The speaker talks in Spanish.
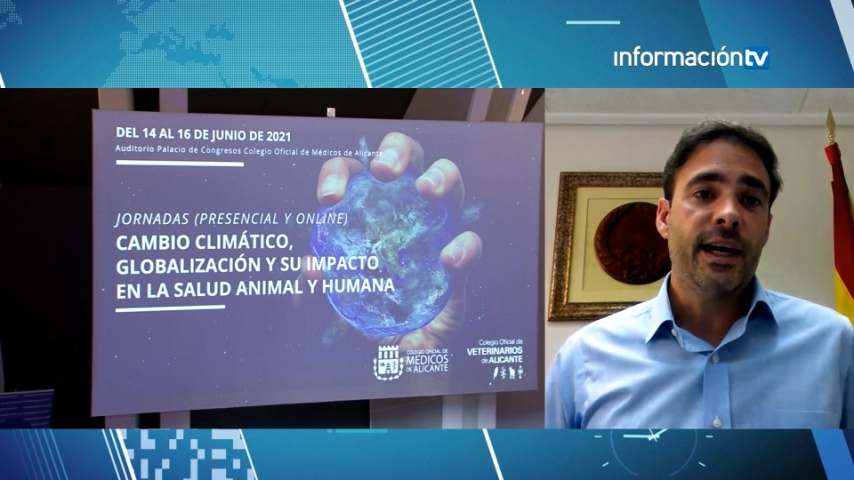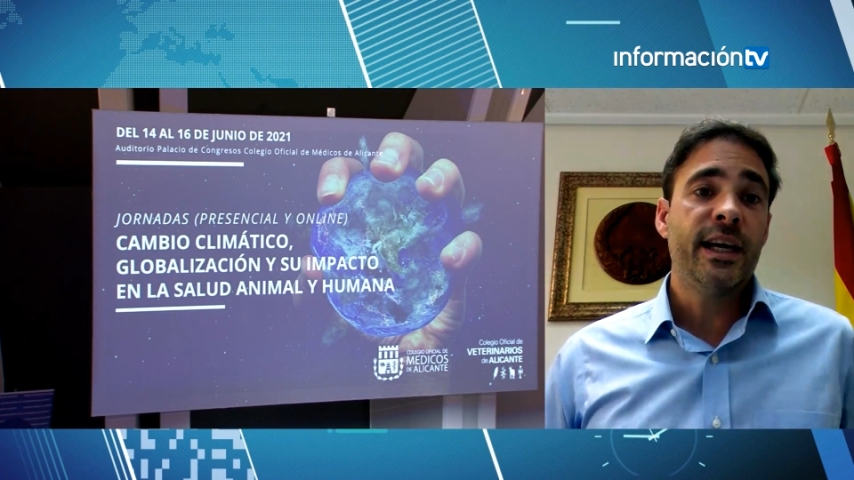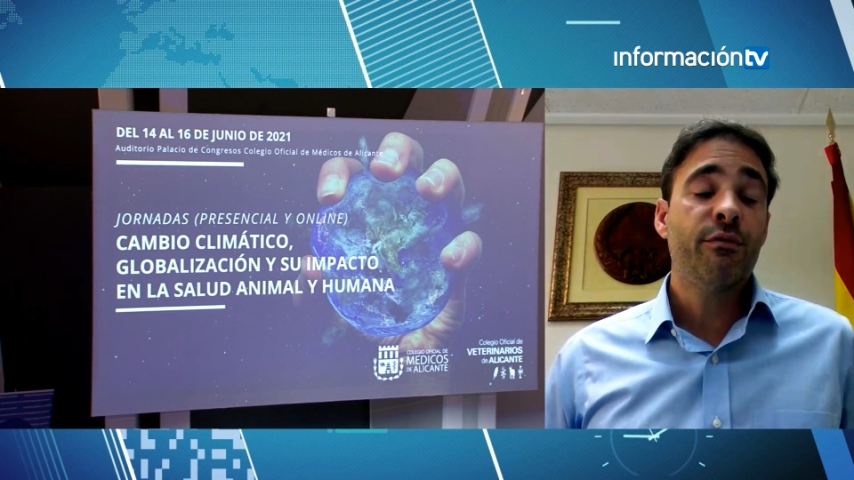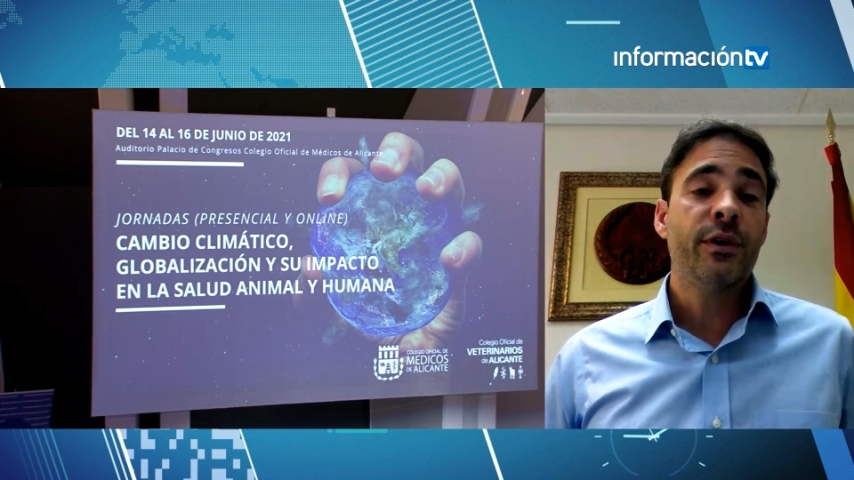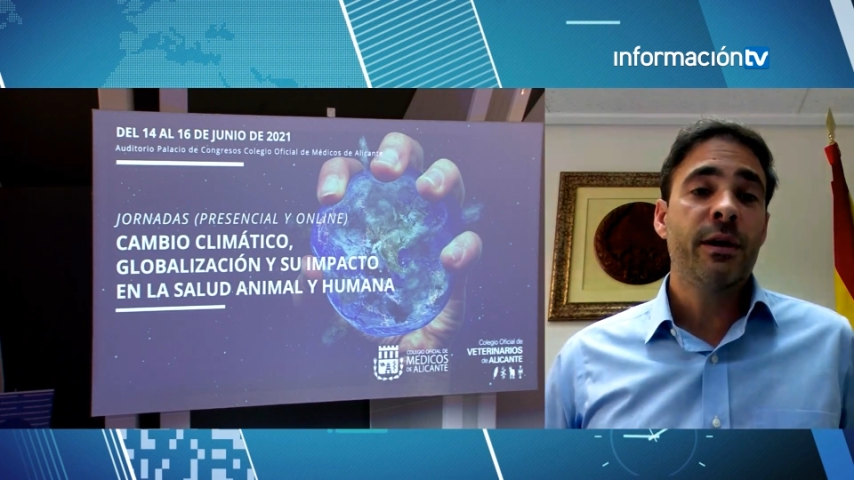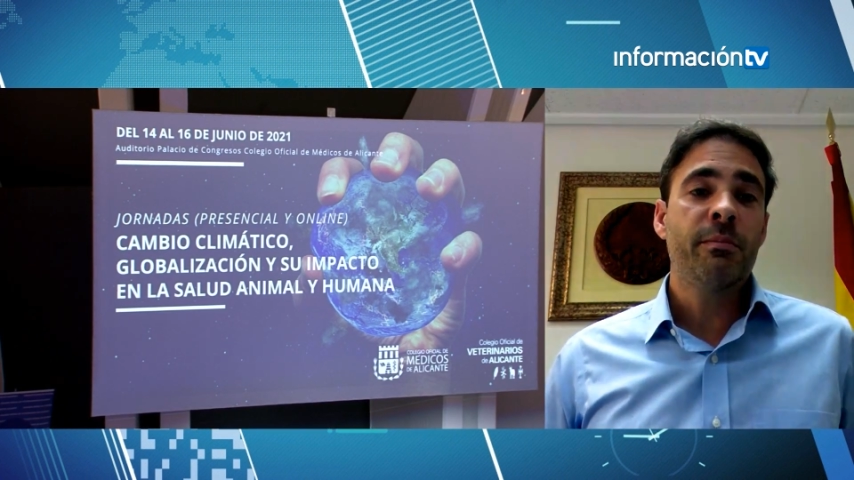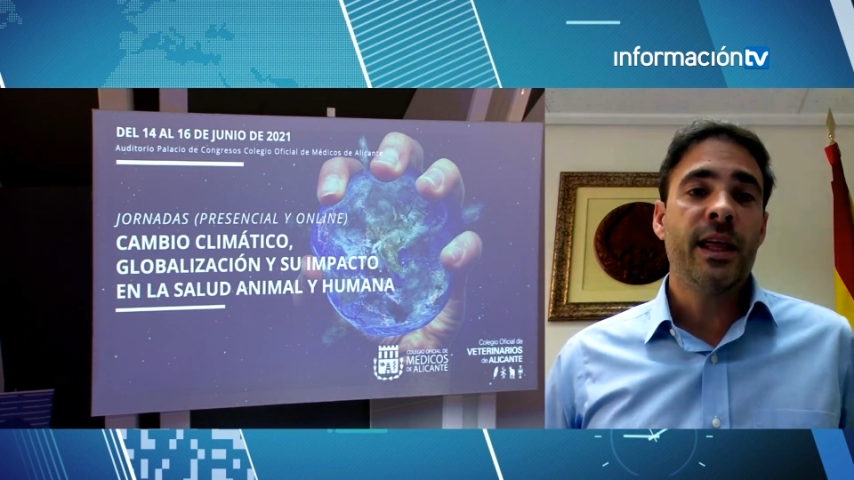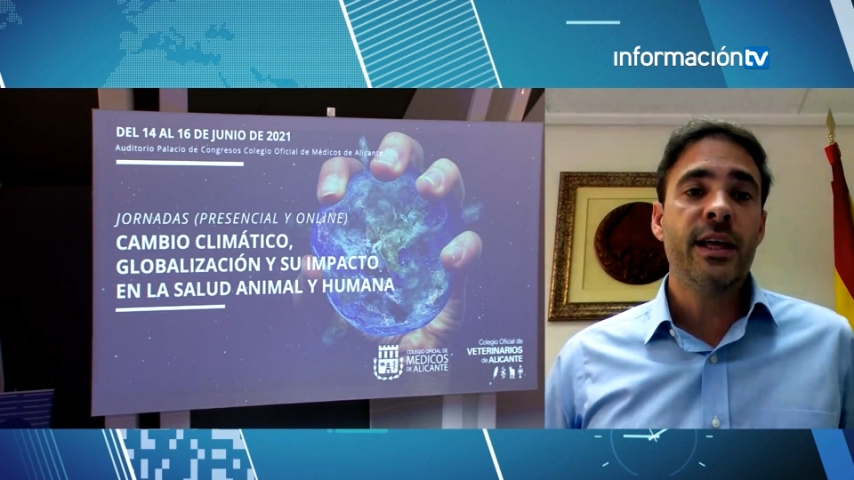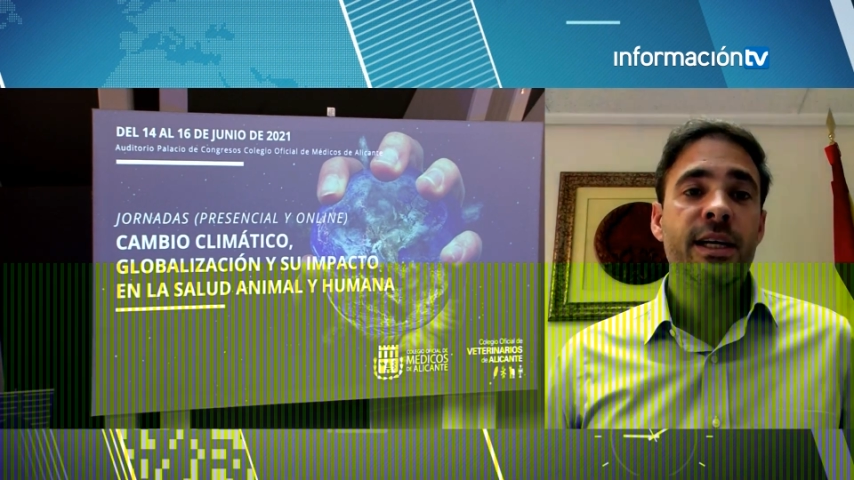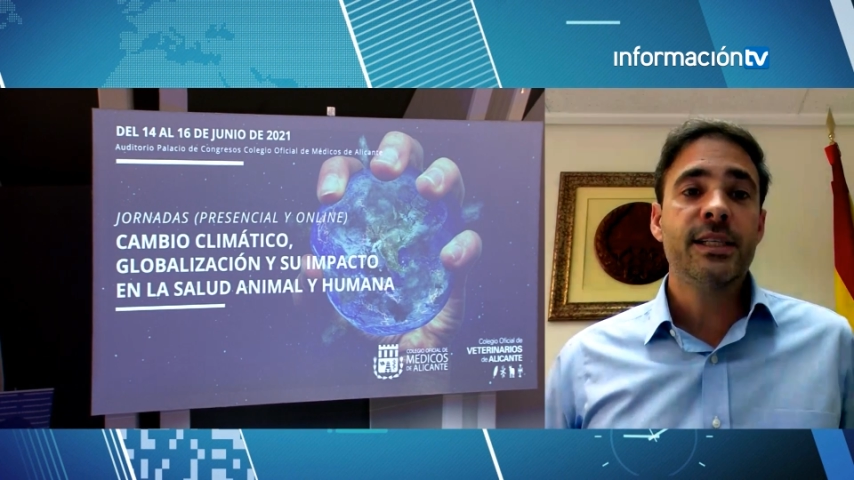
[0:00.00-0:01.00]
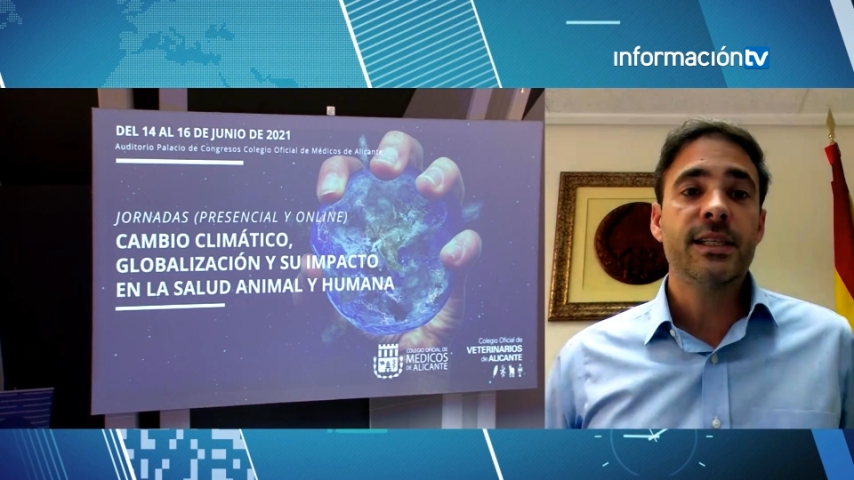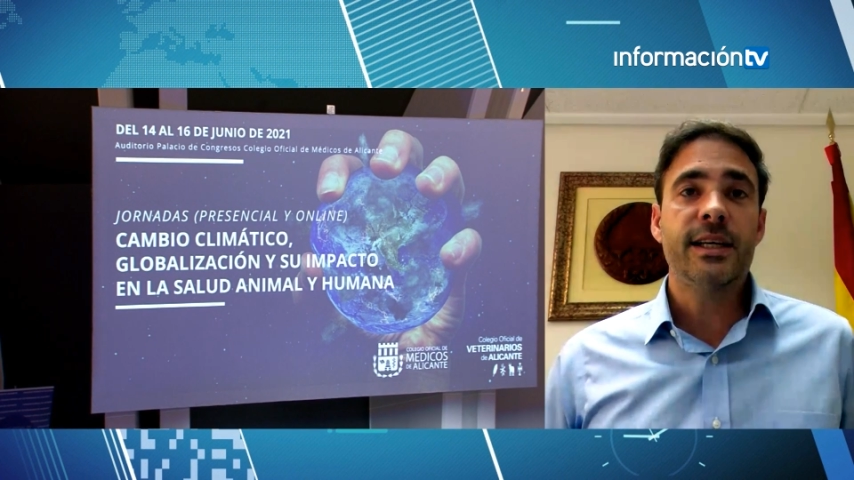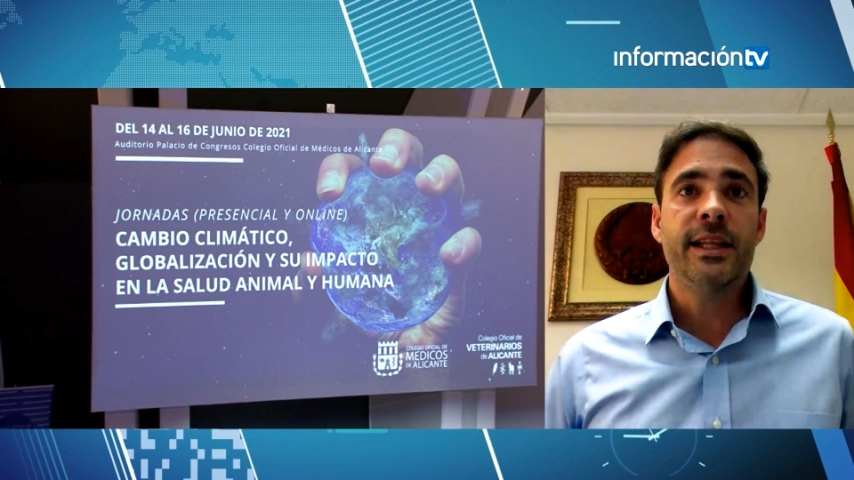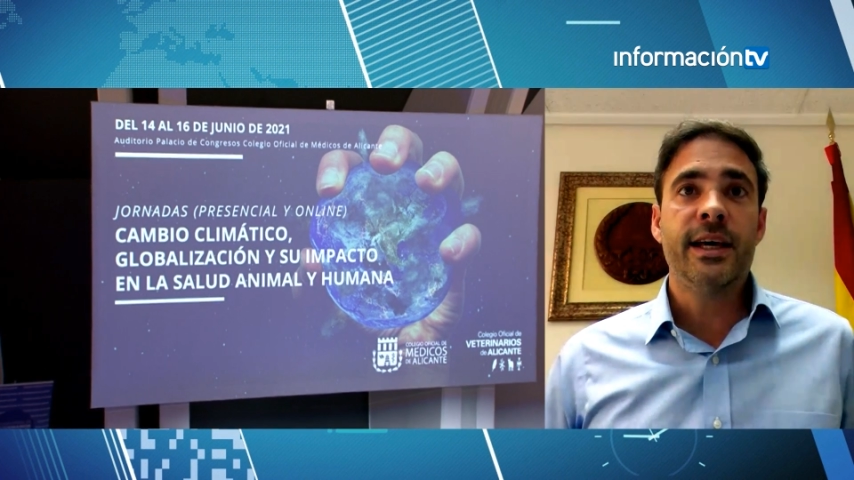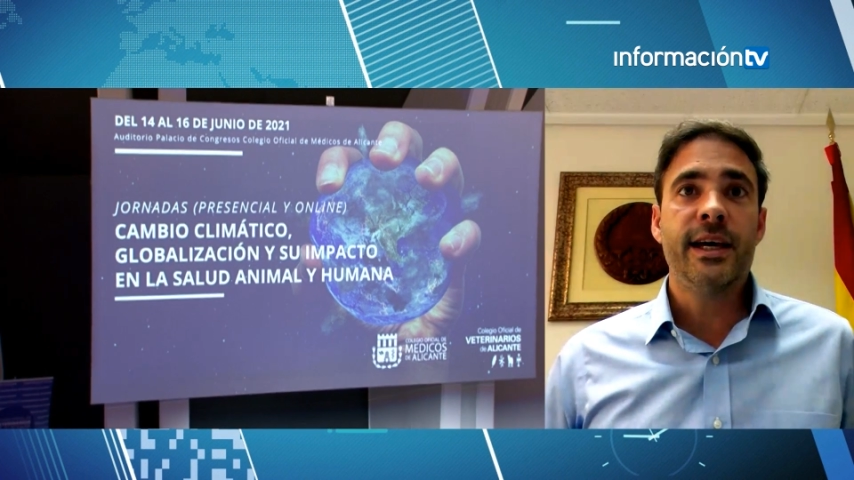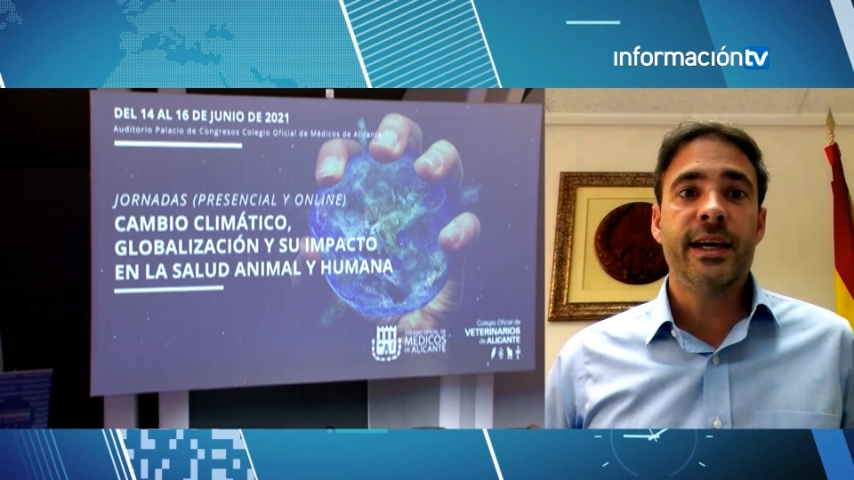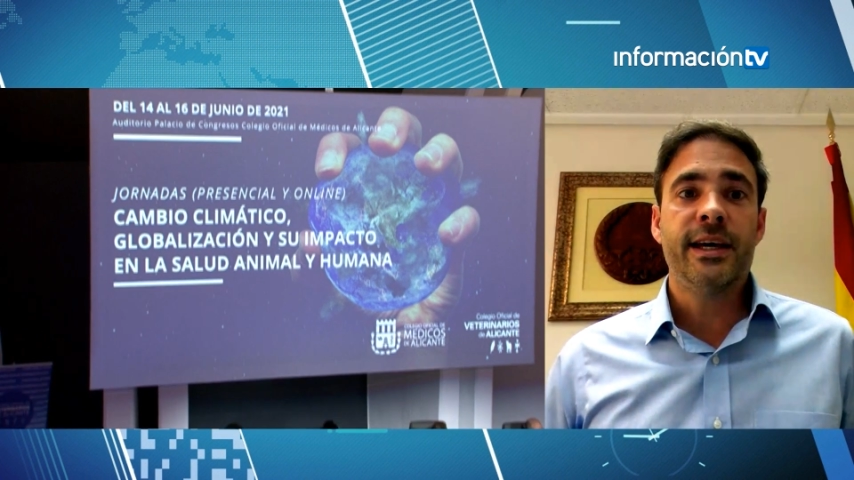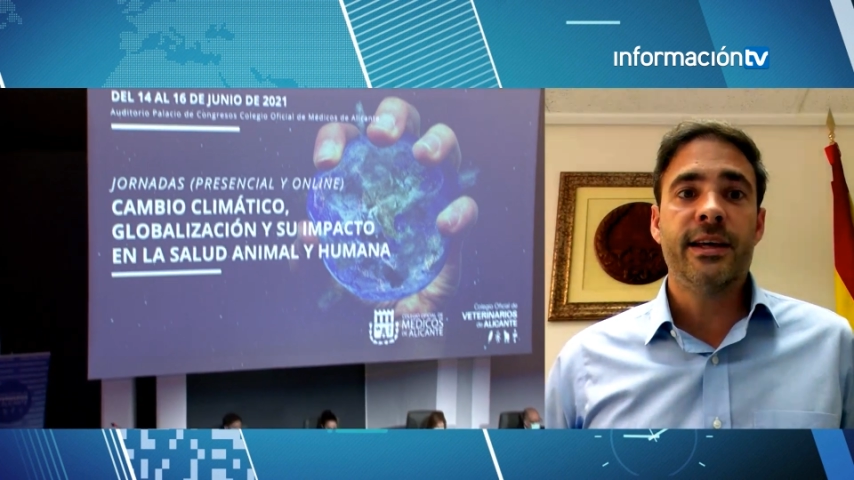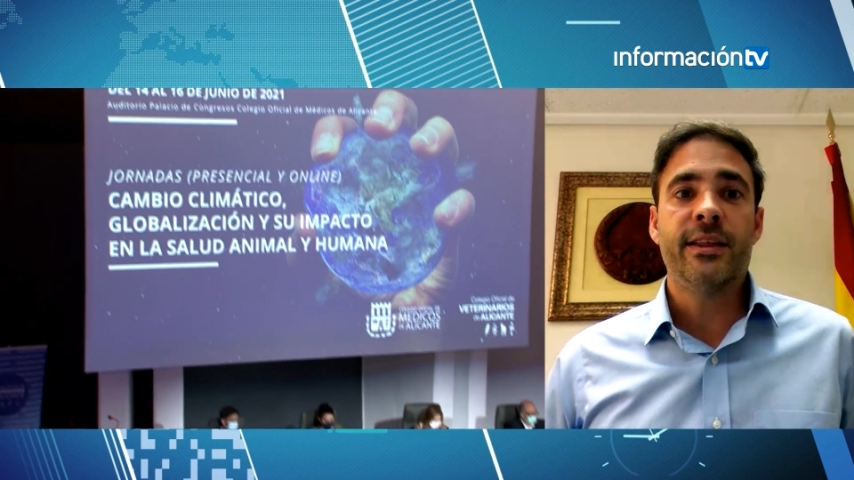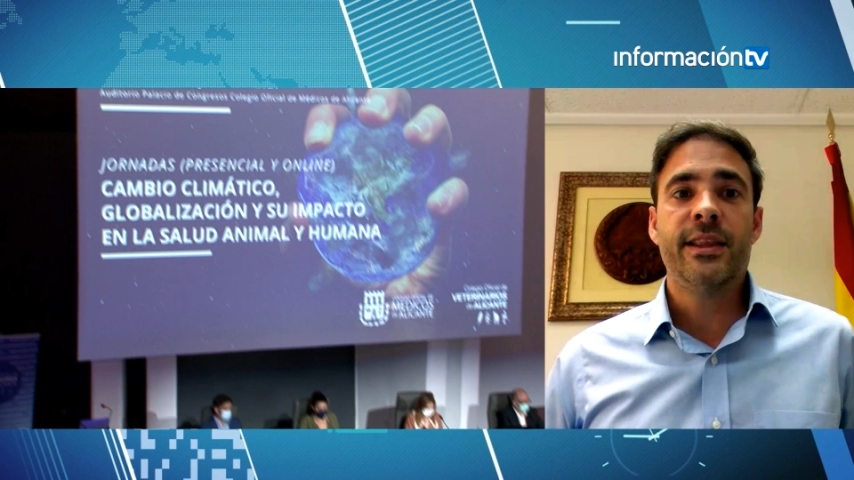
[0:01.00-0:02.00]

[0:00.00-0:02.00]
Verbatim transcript: Hay enfermedades eh,